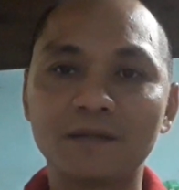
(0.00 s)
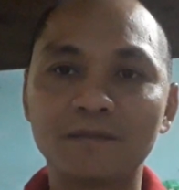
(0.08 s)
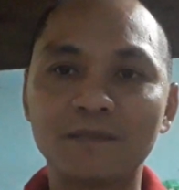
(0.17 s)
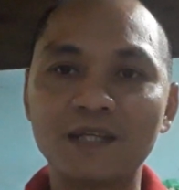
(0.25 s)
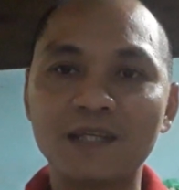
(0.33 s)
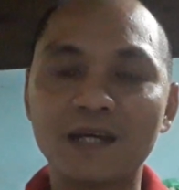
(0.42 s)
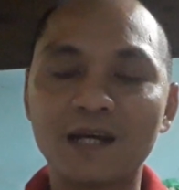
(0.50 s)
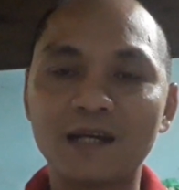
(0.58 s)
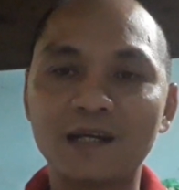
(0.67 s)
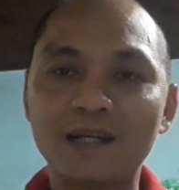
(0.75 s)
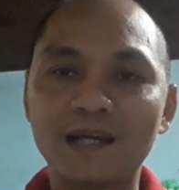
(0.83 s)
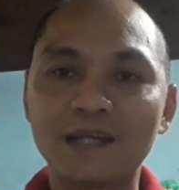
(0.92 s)
bây
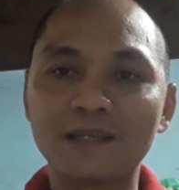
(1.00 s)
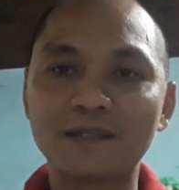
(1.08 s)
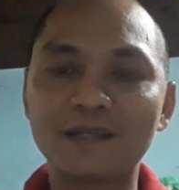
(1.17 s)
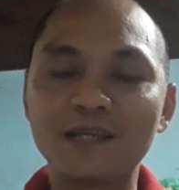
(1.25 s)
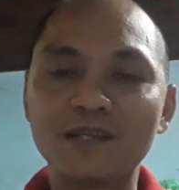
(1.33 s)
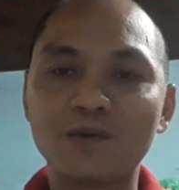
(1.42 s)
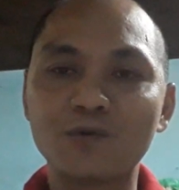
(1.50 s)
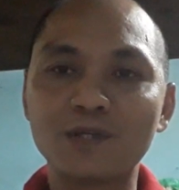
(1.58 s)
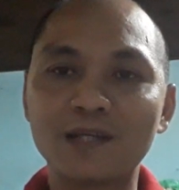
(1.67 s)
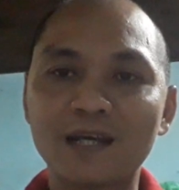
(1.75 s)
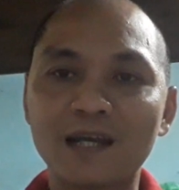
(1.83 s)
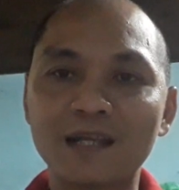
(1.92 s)
giờ là thí dụ
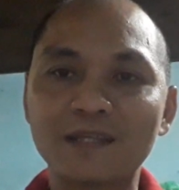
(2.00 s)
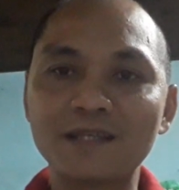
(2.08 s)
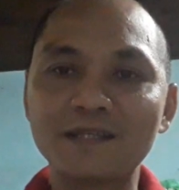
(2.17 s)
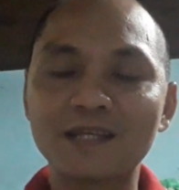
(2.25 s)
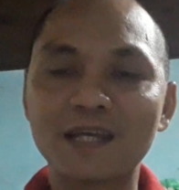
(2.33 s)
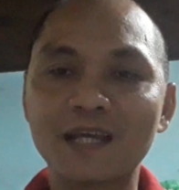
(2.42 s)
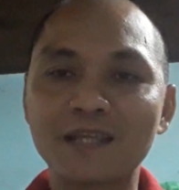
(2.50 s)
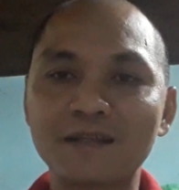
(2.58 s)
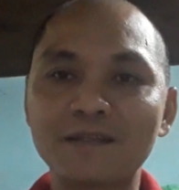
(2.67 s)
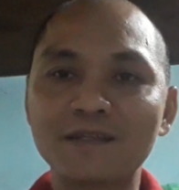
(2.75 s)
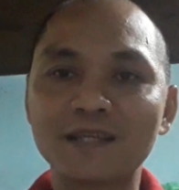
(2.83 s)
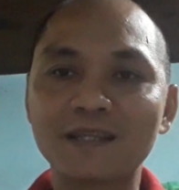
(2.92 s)
như là chiếc xe
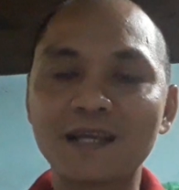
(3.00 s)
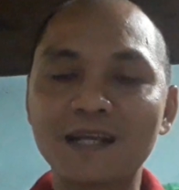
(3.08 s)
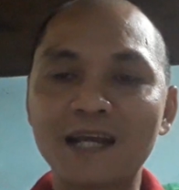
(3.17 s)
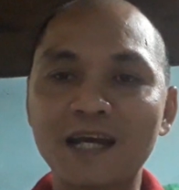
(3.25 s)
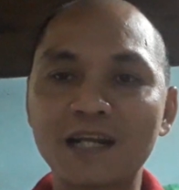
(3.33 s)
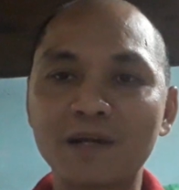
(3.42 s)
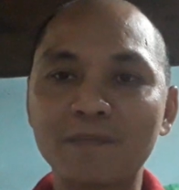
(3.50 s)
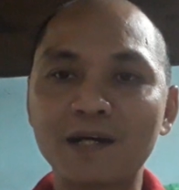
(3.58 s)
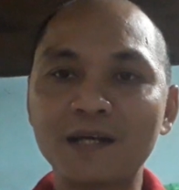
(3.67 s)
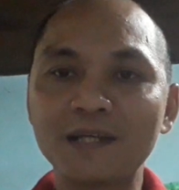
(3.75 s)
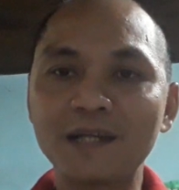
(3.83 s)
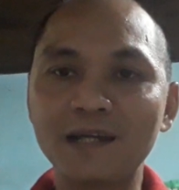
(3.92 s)
những chiếc xe tay ga đời
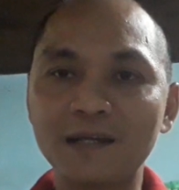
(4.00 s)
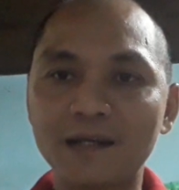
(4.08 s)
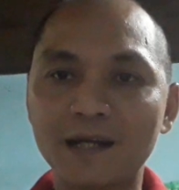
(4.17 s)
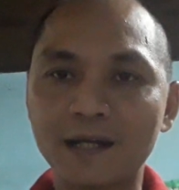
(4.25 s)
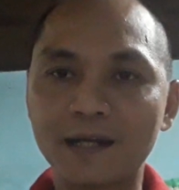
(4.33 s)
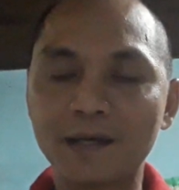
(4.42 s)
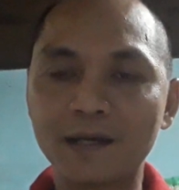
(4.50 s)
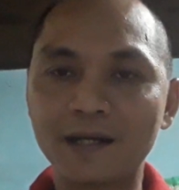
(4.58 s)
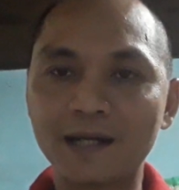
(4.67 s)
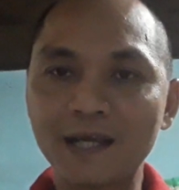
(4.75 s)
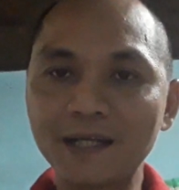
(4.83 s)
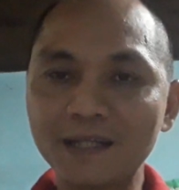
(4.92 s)
mới á, là
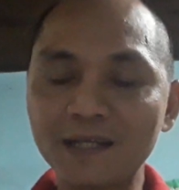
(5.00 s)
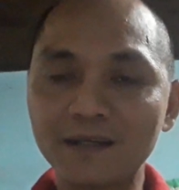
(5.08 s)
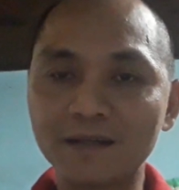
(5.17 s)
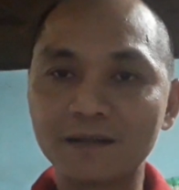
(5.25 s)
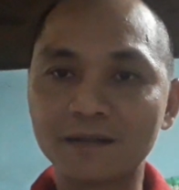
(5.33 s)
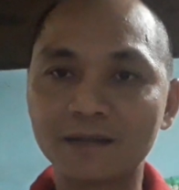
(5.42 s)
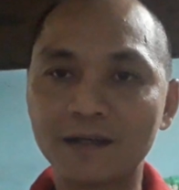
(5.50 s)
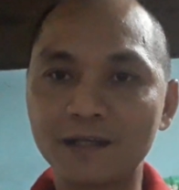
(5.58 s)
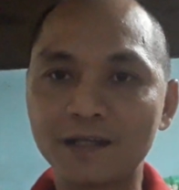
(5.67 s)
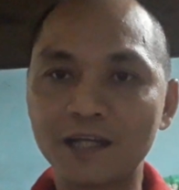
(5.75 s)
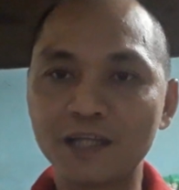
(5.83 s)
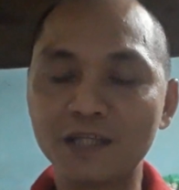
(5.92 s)
led á,
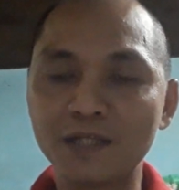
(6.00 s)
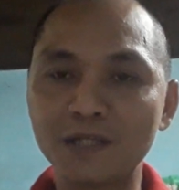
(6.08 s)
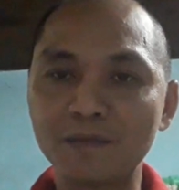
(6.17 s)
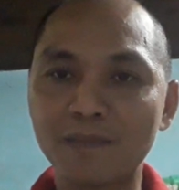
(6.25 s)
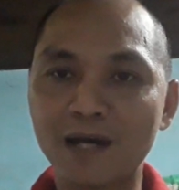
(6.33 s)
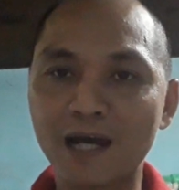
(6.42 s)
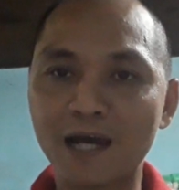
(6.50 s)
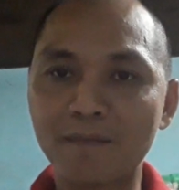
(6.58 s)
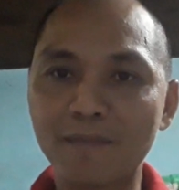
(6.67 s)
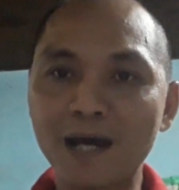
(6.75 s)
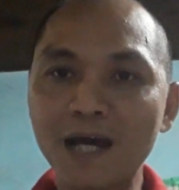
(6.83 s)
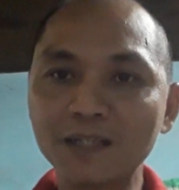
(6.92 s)
thì khi mà
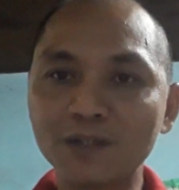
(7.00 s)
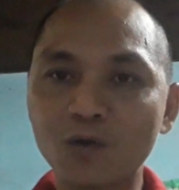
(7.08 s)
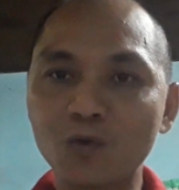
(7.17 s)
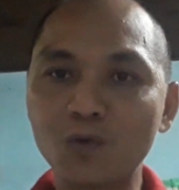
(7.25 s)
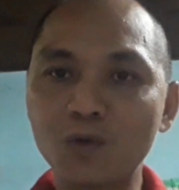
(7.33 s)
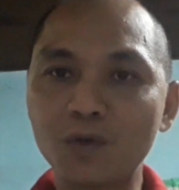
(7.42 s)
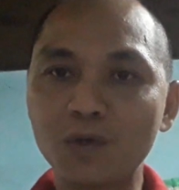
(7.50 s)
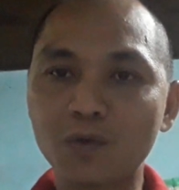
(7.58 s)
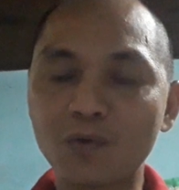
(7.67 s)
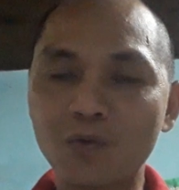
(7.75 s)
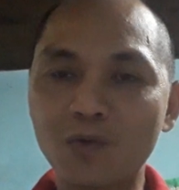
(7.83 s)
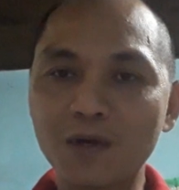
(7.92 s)
mát của
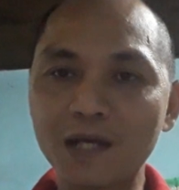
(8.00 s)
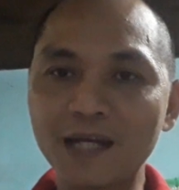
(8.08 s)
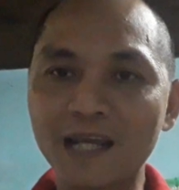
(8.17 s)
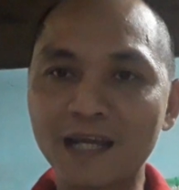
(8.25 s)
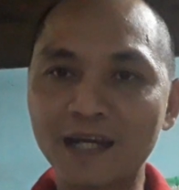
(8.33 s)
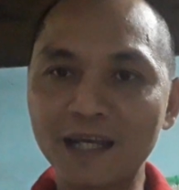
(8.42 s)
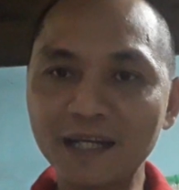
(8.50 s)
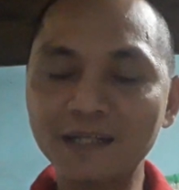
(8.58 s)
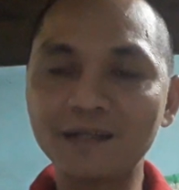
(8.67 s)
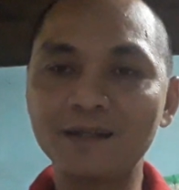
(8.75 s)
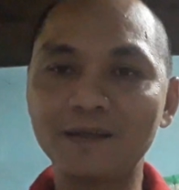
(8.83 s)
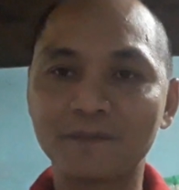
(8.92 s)
của cái đèn led
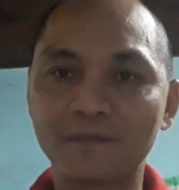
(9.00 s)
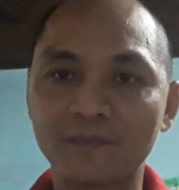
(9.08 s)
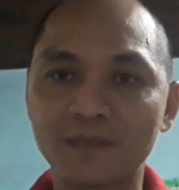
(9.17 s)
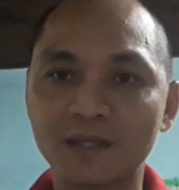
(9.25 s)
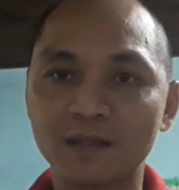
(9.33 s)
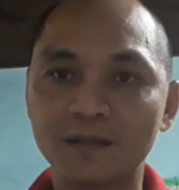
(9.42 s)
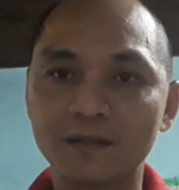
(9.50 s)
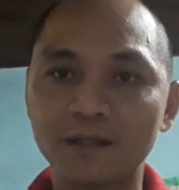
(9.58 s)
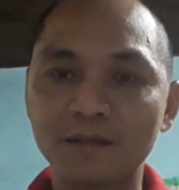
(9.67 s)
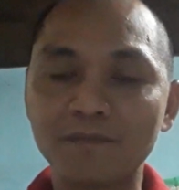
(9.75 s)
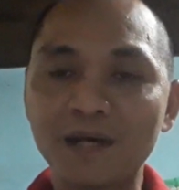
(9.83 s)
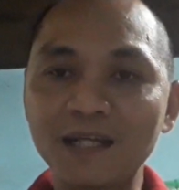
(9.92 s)
đó đó
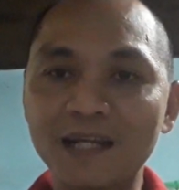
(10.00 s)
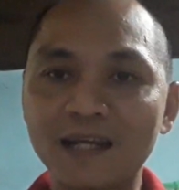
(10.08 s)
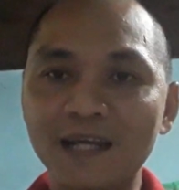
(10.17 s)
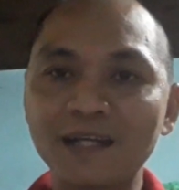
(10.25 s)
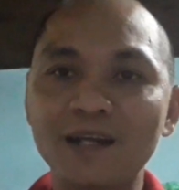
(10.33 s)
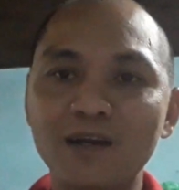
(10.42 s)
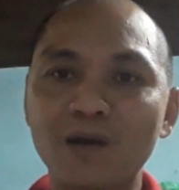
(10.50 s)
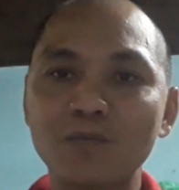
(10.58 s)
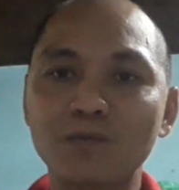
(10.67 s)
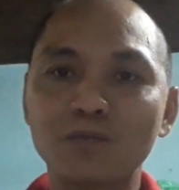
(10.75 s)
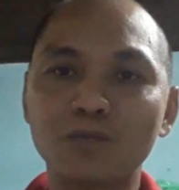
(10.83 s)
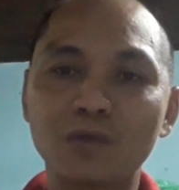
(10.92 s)
mát đèn led đó
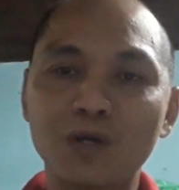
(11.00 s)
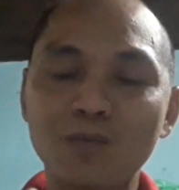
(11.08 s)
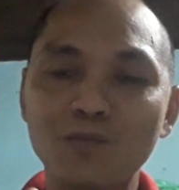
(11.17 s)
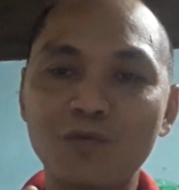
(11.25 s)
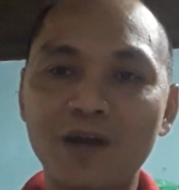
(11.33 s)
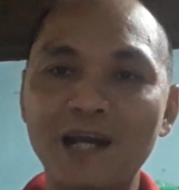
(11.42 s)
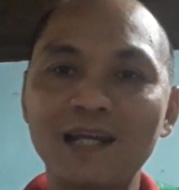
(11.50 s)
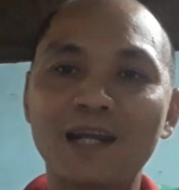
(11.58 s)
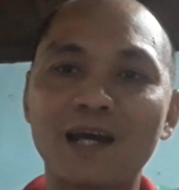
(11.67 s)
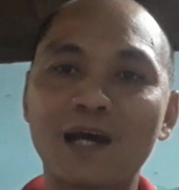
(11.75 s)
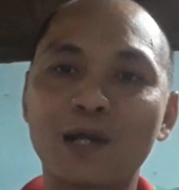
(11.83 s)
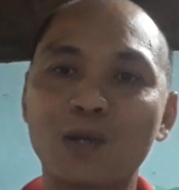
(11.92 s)
không không phải
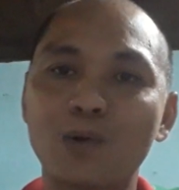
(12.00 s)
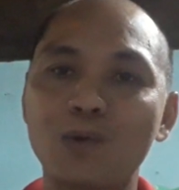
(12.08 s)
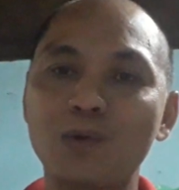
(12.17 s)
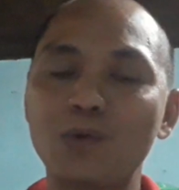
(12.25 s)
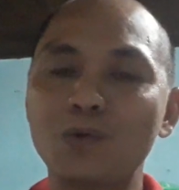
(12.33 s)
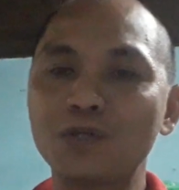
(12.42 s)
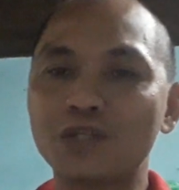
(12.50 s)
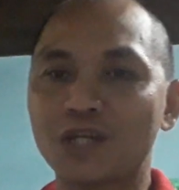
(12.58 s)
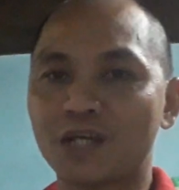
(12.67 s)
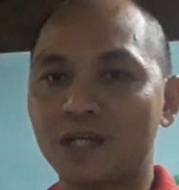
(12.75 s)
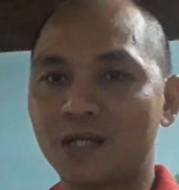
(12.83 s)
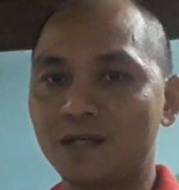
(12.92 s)
là nó
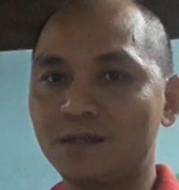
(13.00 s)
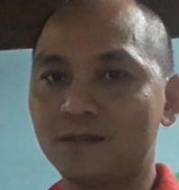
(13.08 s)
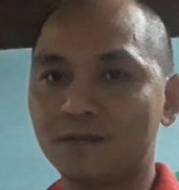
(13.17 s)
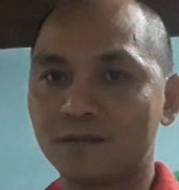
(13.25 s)
sẽ